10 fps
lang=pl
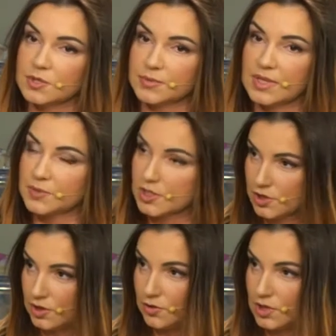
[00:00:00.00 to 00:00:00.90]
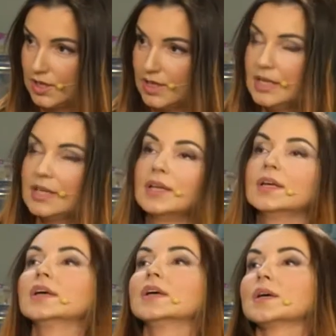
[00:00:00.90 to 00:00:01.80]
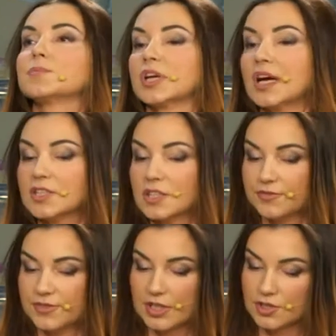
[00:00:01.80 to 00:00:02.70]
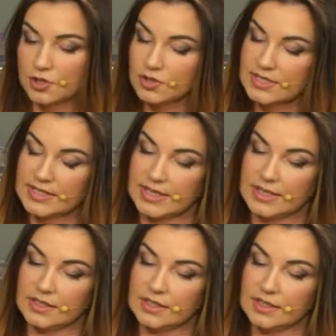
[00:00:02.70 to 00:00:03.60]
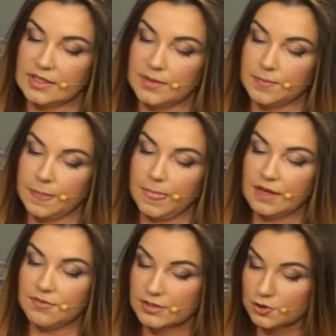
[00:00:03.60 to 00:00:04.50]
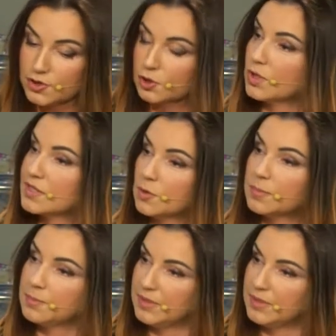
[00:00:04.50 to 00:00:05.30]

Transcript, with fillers: że napiszę książkę. Przekażę w tej książce wartości, które są mi